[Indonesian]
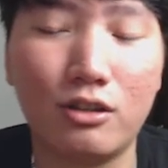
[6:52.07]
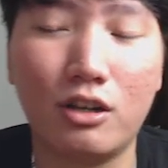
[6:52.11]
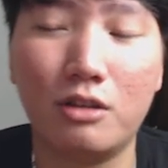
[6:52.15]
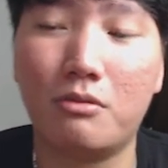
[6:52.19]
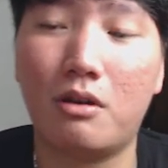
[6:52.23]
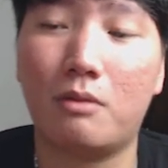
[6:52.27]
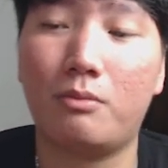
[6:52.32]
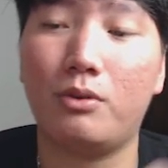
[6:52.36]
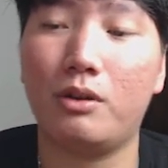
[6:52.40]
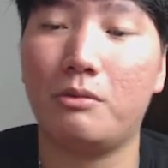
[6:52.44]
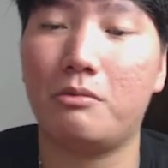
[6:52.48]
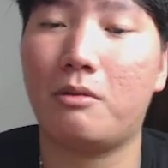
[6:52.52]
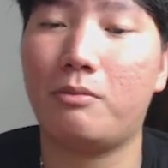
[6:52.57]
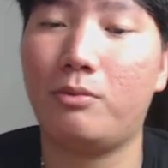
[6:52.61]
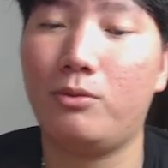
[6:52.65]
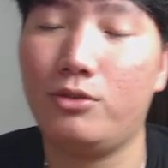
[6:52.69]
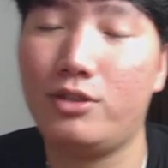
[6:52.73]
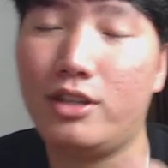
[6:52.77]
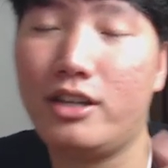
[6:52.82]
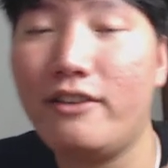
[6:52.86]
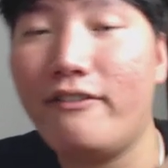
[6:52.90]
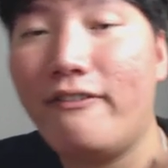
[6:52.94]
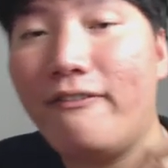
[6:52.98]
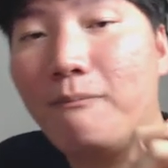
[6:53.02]
itu
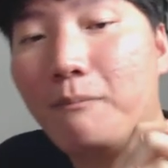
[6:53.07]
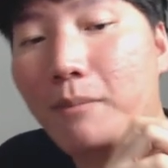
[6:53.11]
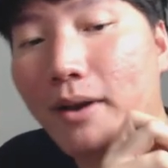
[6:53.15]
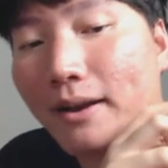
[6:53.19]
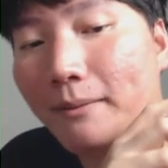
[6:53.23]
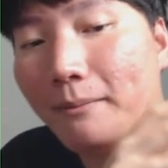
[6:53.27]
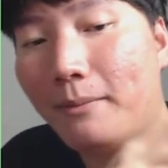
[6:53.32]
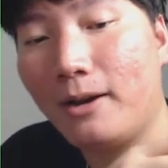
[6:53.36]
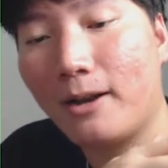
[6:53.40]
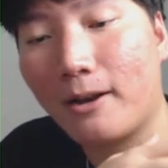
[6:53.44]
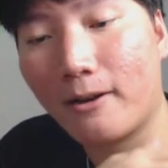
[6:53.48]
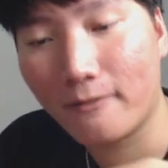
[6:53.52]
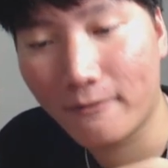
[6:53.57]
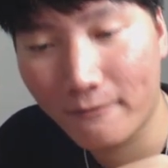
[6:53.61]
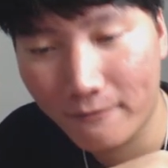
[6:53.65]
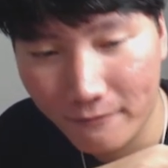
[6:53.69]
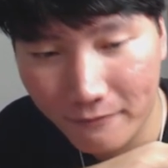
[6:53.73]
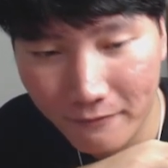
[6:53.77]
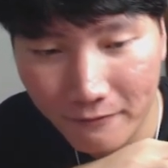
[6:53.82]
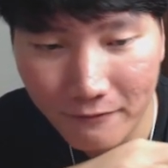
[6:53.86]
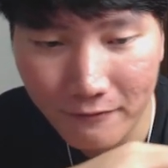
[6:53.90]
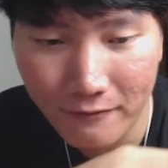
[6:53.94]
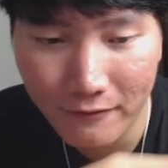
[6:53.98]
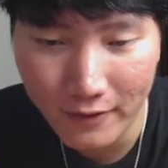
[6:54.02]
50-50 jadi bener-bener
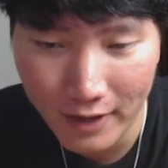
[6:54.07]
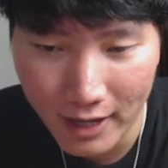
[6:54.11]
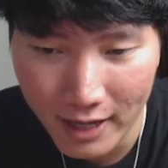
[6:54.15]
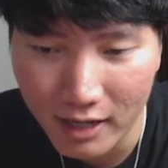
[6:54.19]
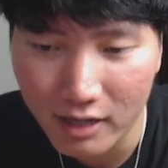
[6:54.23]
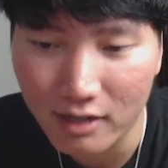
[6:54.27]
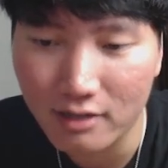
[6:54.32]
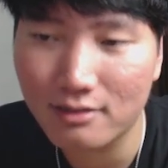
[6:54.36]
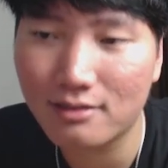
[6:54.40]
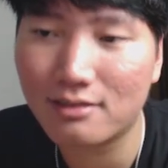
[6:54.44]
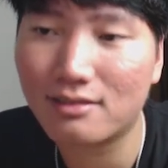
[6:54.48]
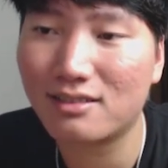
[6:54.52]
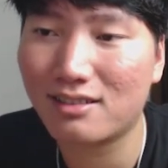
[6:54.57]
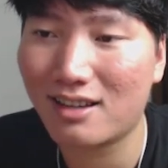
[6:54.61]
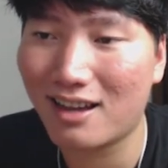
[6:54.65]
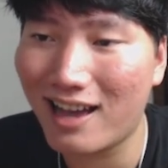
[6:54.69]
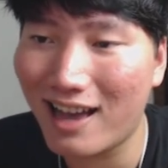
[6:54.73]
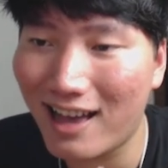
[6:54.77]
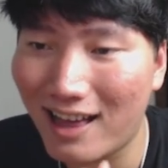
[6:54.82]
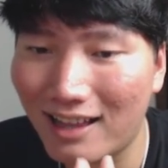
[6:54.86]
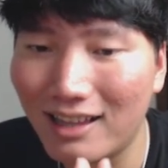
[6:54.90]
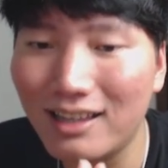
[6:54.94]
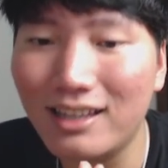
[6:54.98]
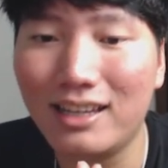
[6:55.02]
fair
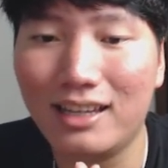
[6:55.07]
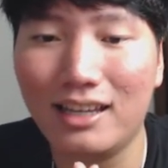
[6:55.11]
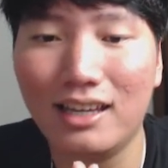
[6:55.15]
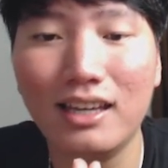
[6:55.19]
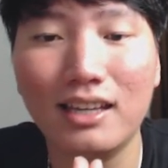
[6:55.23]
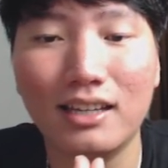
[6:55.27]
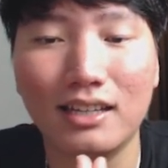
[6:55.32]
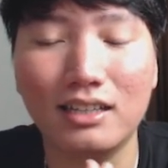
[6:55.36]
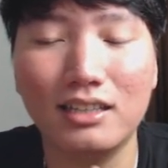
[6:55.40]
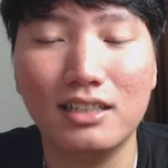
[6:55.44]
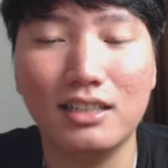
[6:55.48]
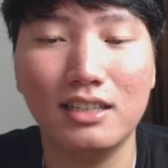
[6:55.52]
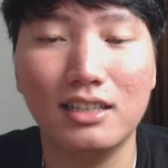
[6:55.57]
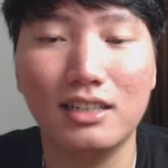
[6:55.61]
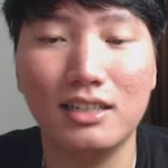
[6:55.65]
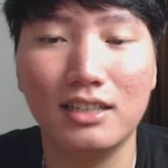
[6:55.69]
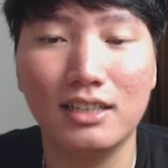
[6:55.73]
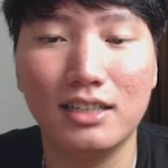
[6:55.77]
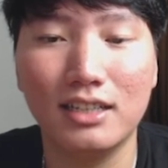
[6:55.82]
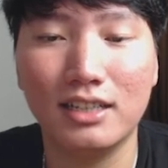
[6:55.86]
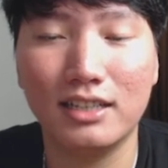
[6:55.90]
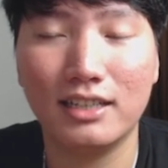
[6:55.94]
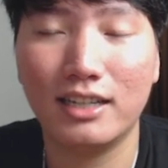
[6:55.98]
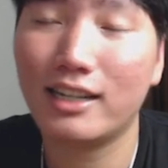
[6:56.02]
sekali.
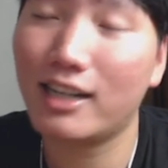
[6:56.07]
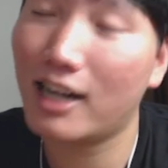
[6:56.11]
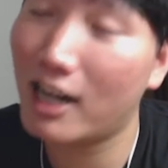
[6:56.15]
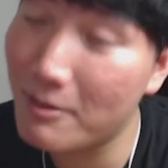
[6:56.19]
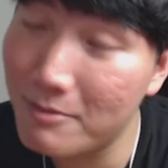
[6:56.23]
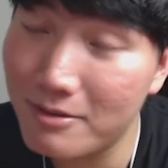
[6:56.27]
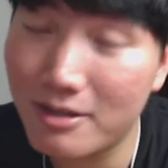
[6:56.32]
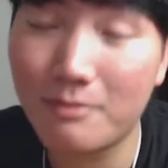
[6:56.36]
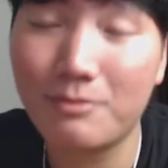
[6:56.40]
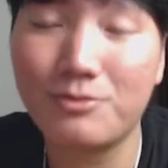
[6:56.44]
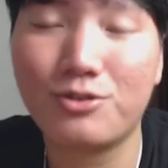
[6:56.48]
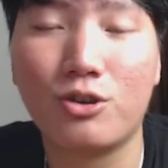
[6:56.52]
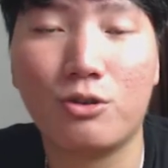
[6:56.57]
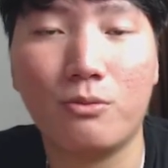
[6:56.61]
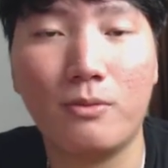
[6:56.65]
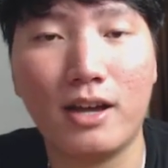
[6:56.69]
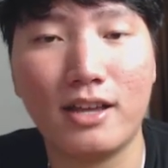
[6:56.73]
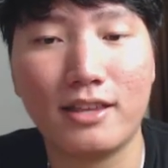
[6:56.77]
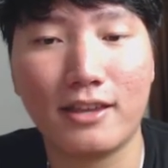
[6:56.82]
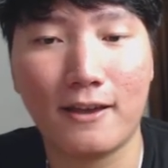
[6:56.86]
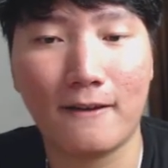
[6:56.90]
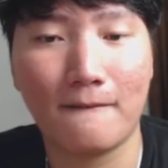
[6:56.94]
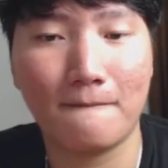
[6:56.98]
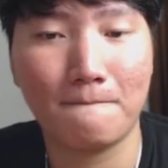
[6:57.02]
Dan kalian bisa
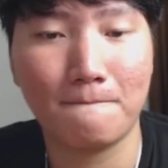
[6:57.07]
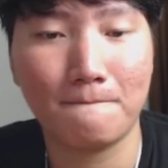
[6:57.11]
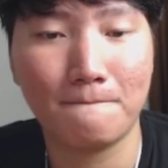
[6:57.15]
mencobanya.